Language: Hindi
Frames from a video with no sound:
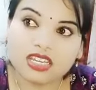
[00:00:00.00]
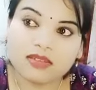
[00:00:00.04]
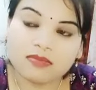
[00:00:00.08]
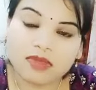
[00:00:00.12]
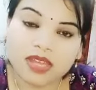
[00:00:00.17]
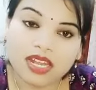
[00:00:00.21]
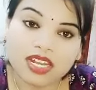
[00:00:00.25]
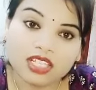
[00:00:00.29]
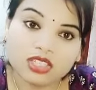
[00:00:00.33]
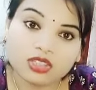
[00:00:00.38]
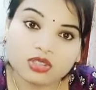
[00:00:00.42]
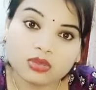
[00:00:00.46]

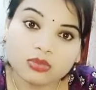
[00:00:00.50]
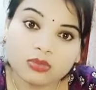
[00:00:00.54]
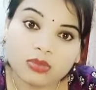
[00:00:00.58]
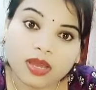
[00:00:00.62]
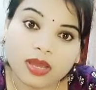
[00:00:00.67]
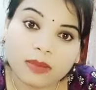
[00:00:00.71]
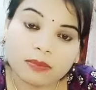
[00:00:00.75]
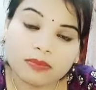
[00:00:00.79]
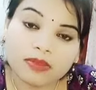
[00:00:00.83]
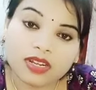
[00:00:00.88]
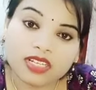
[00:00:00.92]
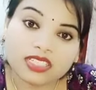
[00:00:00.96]
पहले तुम
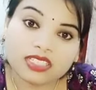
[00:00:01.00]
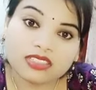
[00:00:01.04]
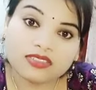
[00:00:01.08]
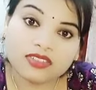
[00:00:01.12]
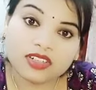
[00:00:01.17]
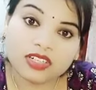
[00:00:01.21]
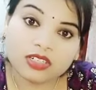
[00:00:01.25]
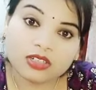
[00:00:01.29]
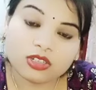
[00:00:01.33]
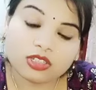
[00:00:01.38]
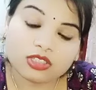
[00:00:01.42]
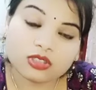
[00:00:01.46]
अपना
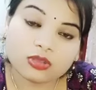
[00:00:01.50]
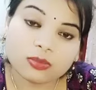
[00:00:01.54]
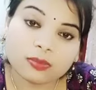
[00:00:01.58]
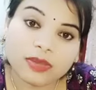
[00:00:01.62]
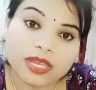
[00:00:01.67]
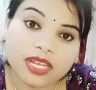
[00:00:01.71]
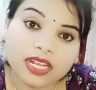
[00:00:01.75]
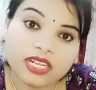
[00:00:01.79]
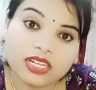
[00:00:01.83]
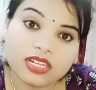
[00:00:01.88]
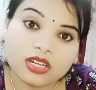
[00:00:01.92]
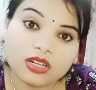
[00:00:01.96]
वेट लॉस तो
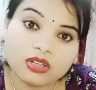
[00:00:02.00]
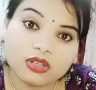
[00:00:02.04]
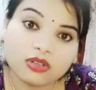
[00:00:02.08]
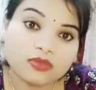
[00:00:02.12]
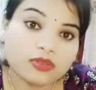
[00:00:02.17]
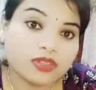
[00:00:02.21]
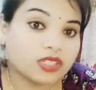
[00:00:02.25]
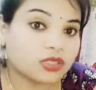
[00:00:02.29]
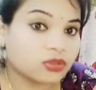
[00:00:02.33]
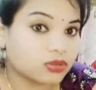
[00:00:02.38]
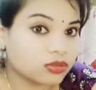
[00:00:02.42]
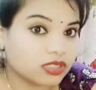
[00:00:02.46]
पहले कर लो
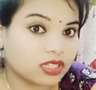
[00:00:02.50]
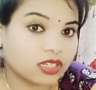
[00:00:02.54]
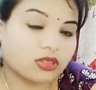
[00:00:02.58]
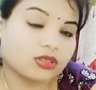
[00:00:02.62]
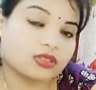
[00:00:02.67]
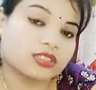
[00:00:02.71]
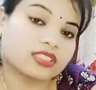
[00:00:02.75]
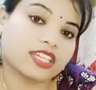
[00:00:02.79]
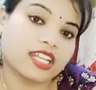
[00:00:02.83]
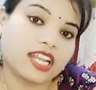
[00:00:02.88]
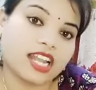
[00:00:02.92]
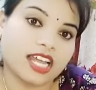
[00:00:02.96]
फिर दूसरे को
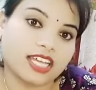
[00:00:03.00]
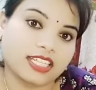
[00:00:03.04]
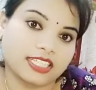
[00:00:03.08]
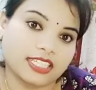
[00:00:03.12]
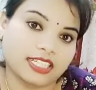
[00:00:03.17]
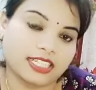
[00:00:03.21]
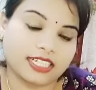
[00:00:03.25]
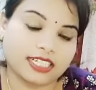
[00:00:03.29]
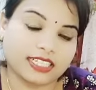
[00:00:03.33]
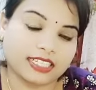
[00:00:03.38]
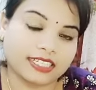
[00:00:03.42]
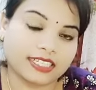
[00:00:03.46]
सलाह
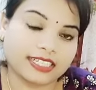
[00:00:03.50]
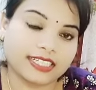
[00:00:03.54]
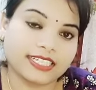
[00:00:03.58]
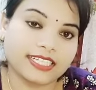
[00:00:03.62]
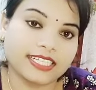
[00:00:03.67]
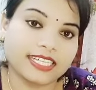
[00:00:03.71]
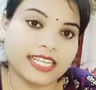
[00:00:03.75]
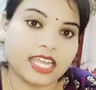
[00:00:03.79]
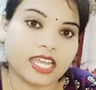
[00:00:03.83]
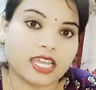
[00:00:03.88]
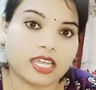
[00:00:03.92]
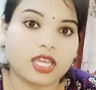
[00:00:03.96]
देना करके
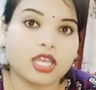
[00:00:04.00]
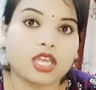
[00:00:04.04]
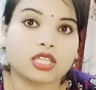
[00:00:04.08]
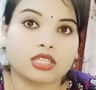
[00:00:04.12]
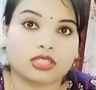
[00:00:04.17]
ठीक है